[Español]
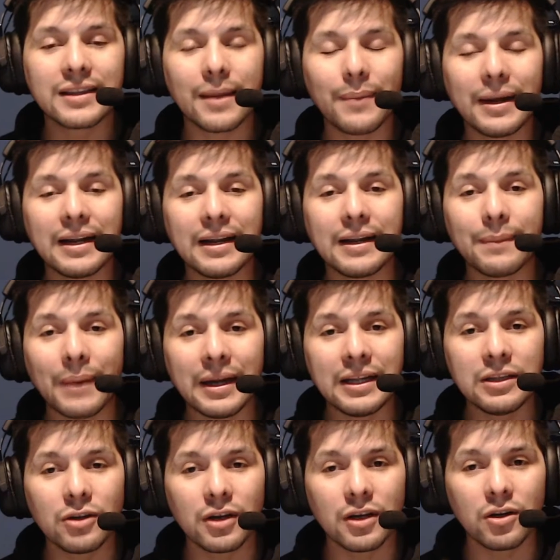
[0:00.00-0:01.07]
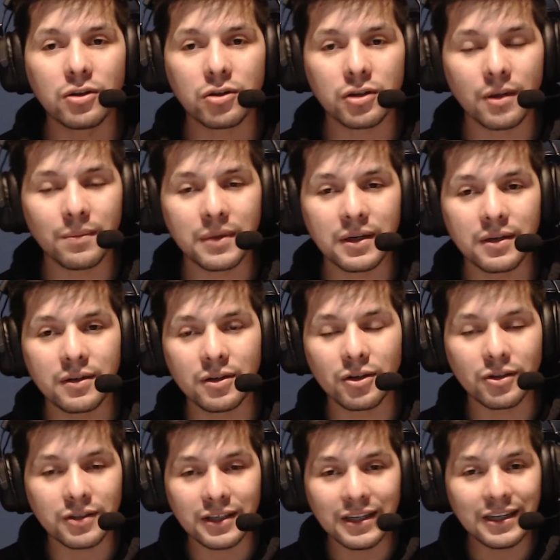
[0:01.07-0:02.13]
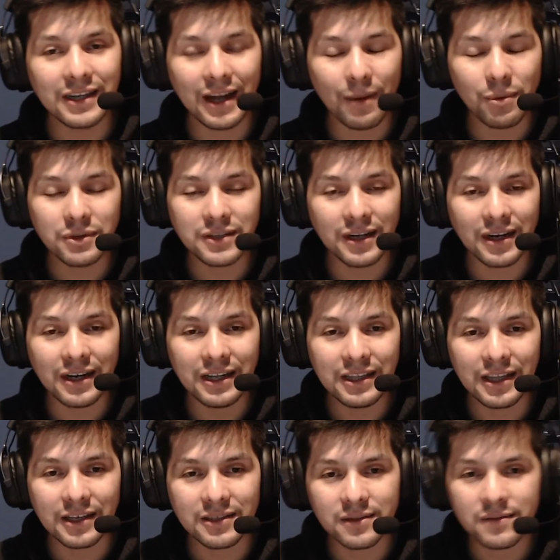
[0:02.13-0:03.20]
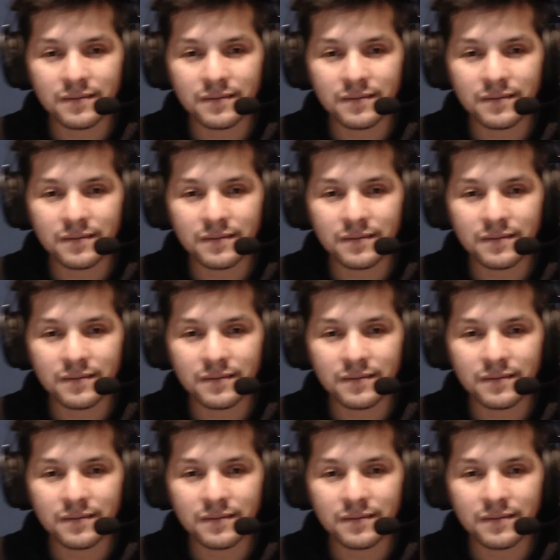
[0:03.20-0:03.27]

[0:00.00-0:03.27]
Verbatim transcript: más, más lindo que el otro también. No, tienen las voces re lindas.